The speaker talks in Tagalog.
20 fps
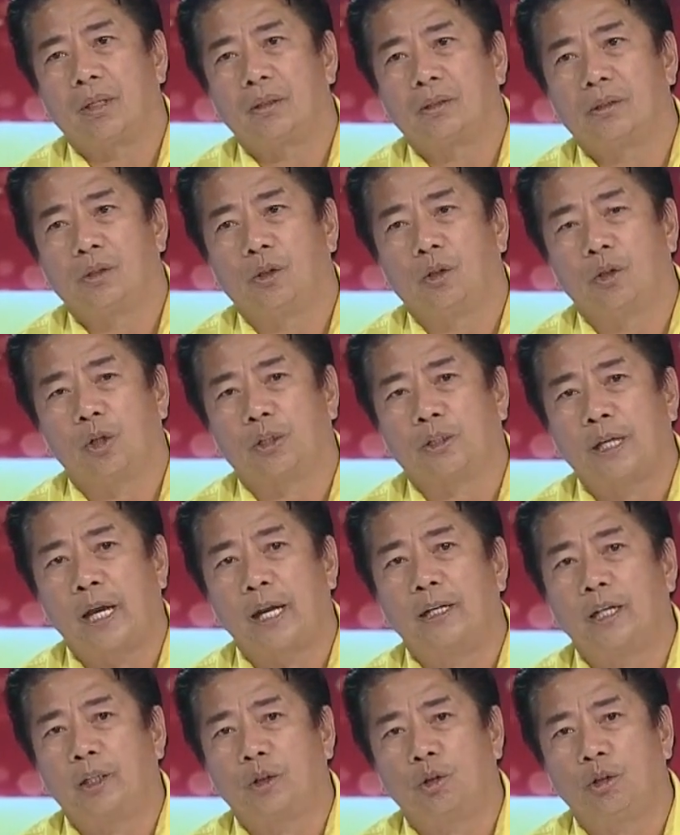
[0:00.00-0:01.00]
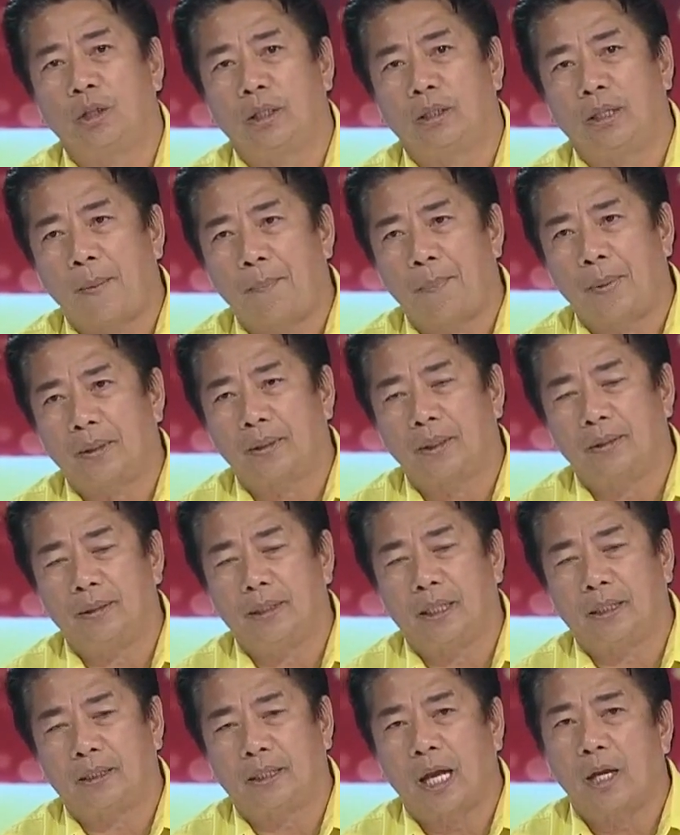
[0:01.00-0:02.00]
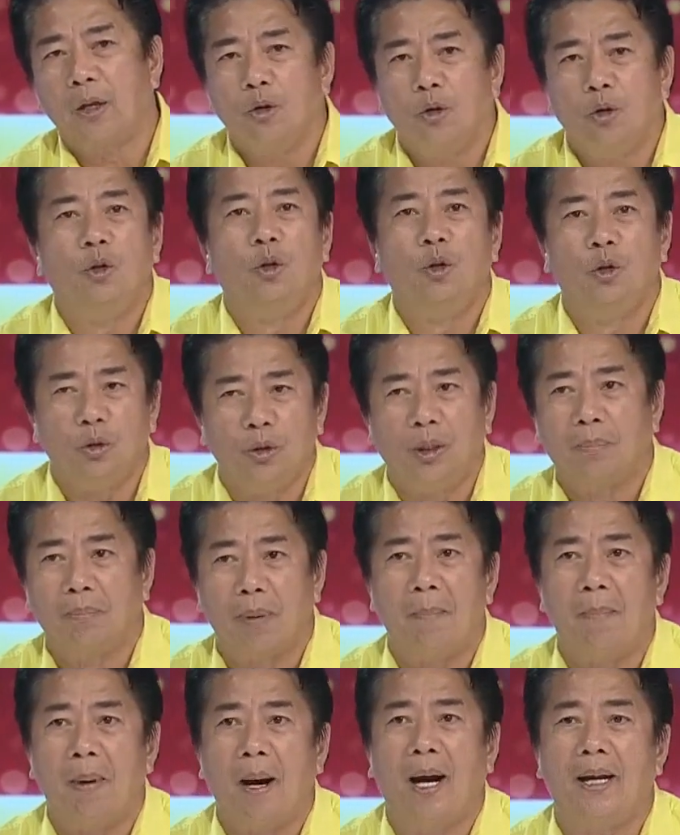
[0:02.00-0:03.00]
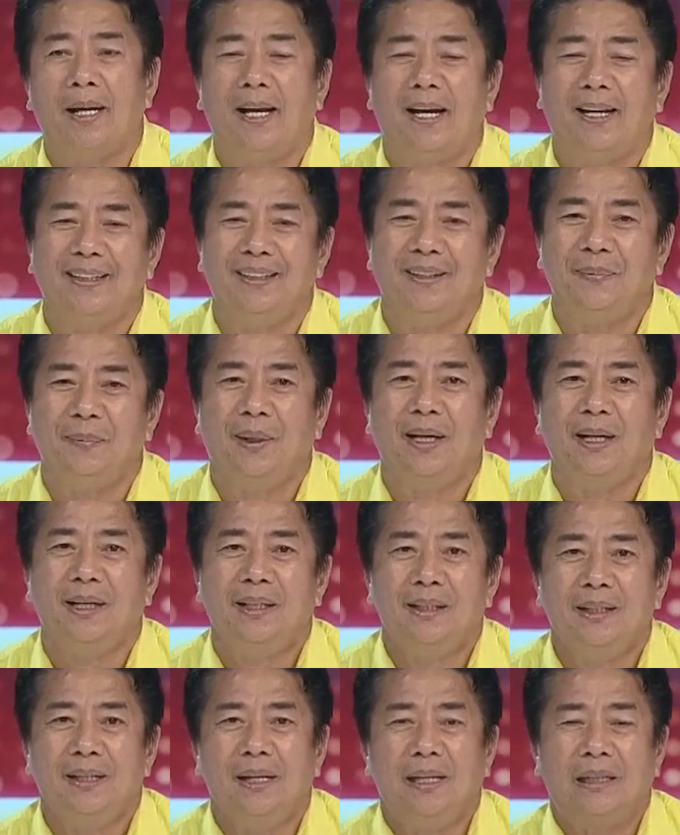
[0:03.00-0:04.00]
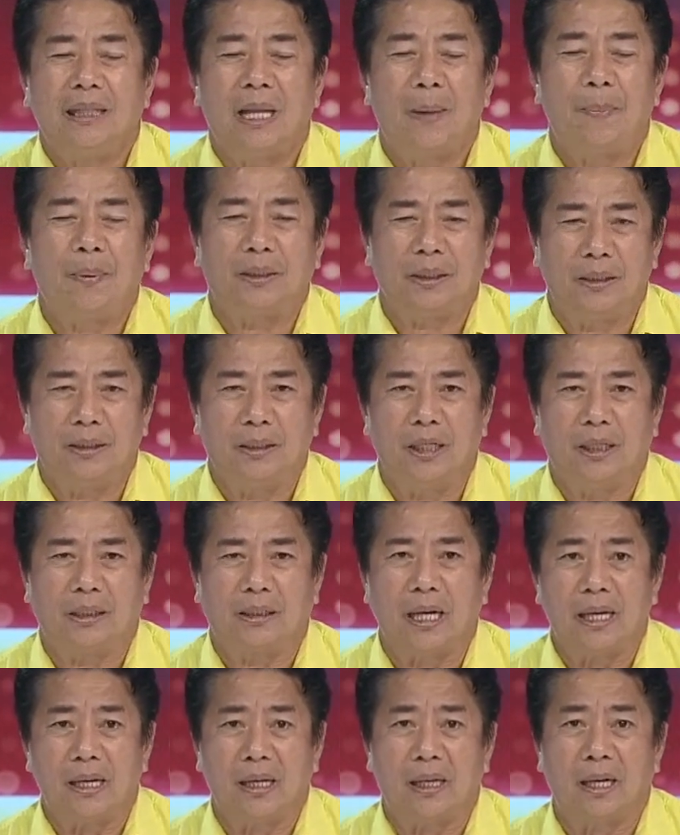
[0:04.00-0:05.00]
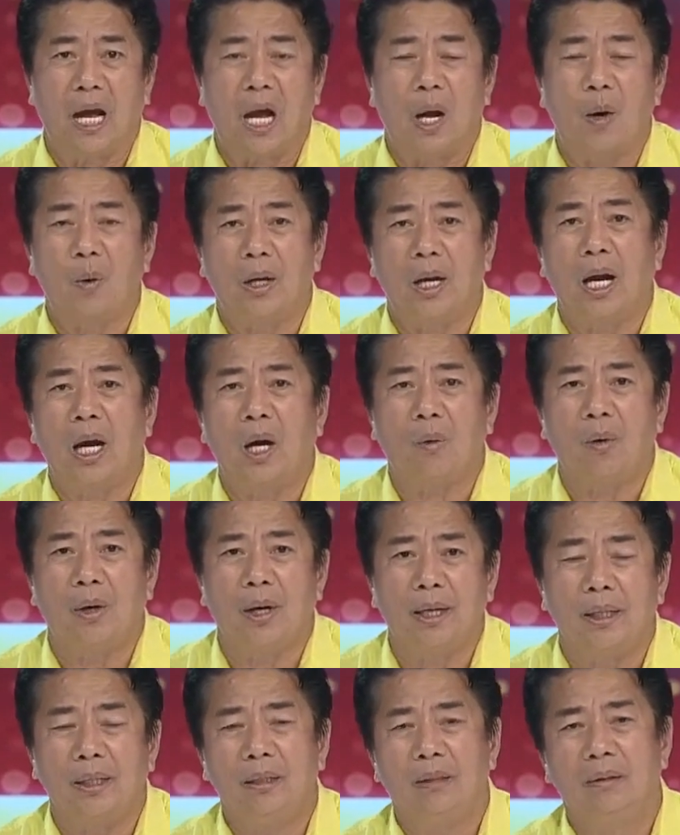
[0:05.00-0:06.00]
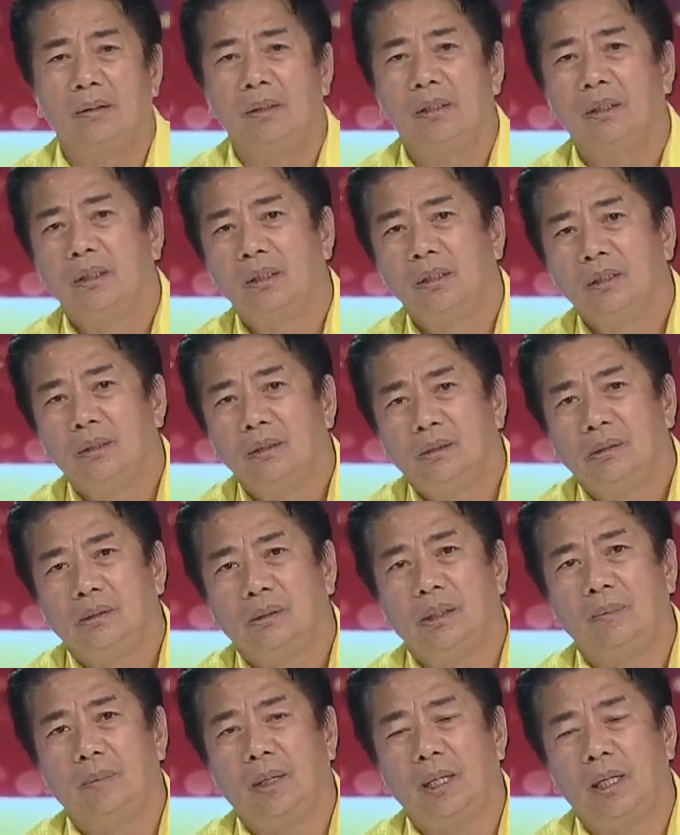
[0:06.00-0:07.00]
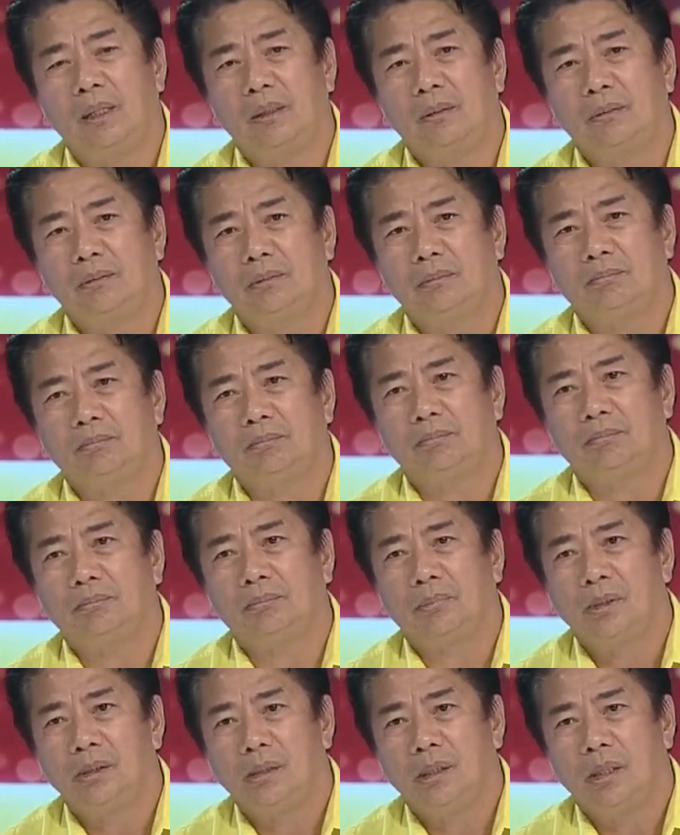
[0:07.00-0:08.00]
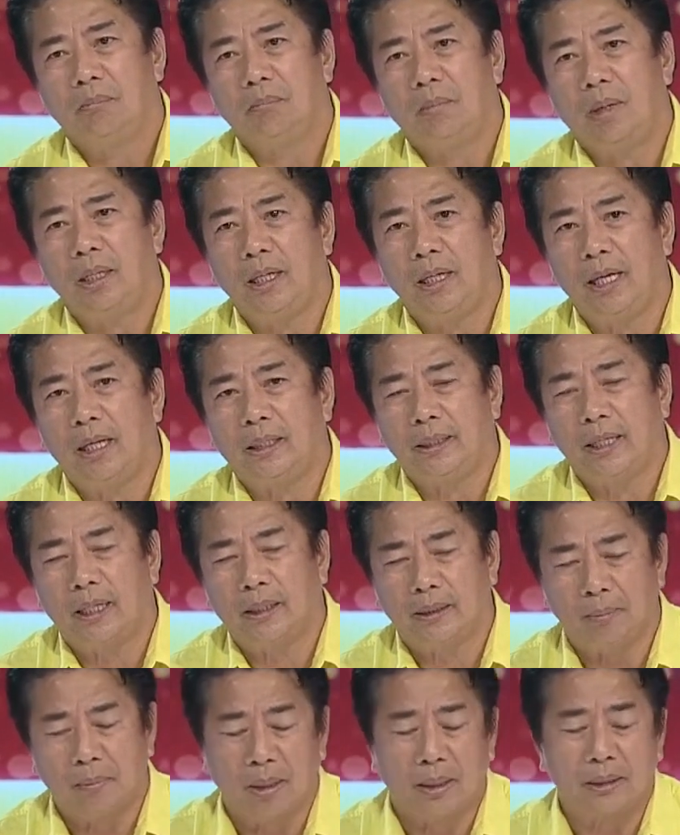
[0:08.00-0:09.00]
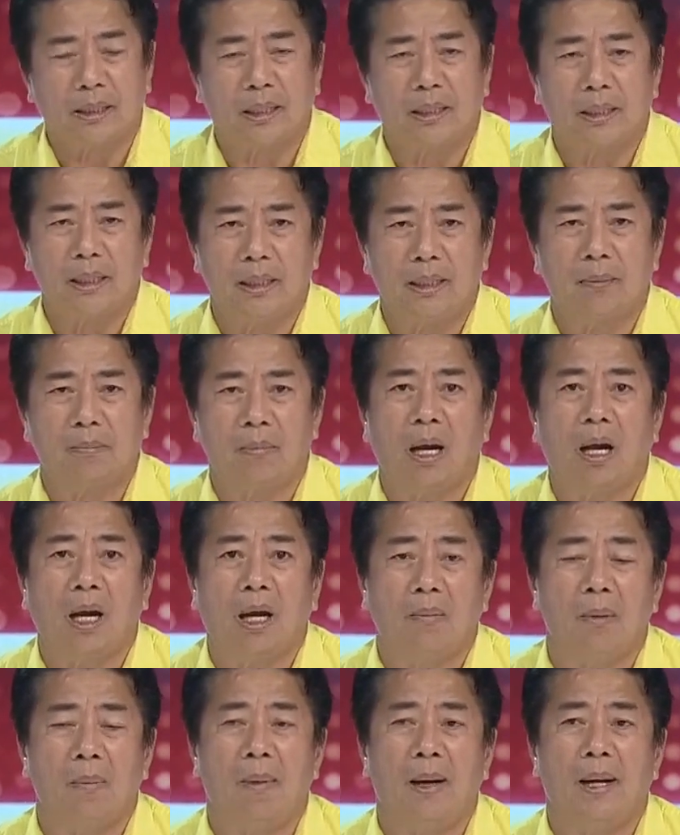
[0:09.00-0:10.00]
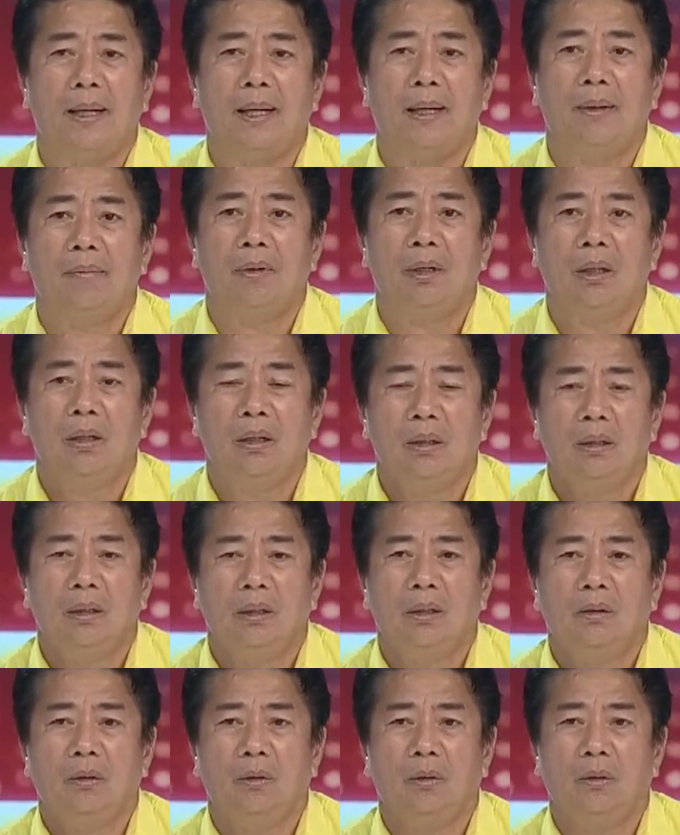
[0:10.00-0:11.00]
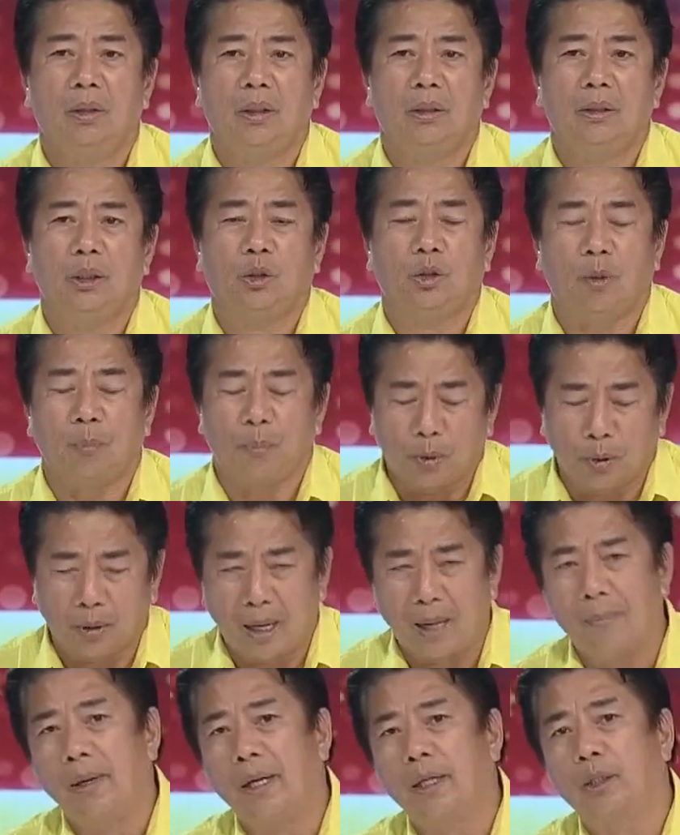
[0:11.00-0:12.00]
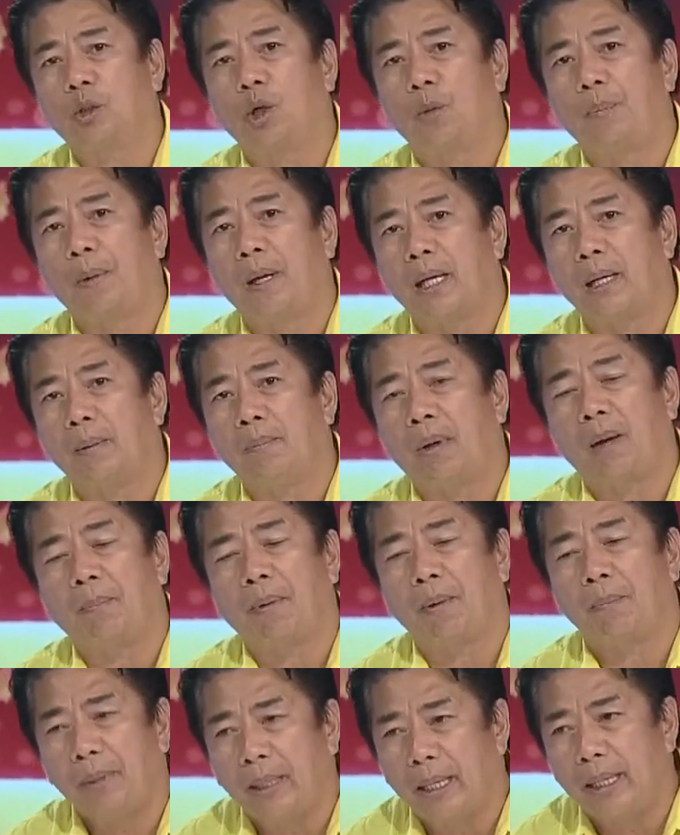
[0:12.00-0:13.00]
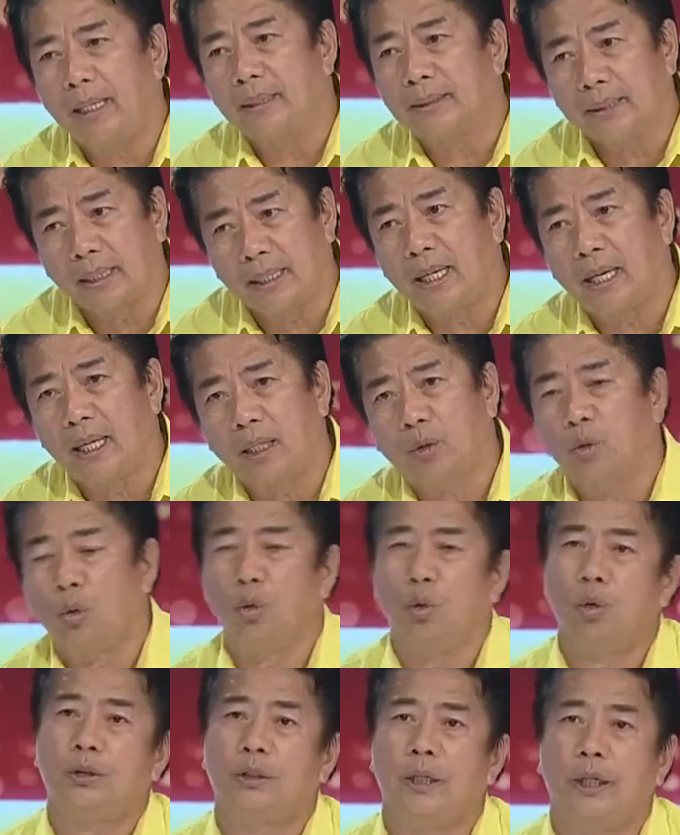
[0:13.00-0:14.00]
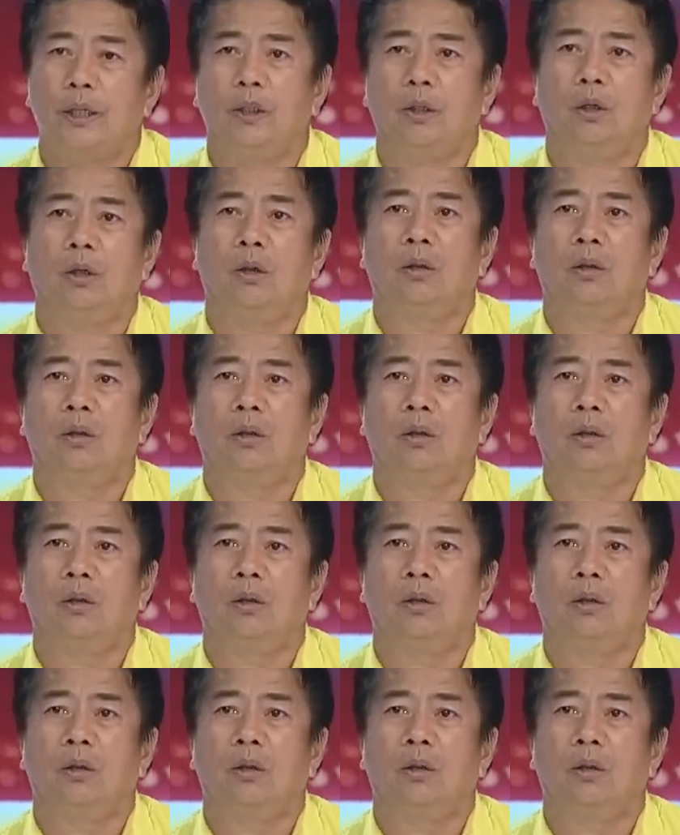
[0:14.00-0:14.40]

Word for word: Siguro sign na to na dapat hindi na tayo nagbabangayan, di ba? Dapat hindi na tayo nag-aaway-aaway, di ba? Mahalin natin ating mga sariling mga kababayan. Nandito ang programang ito para makapagbigay ng saya at tulong sa inyo.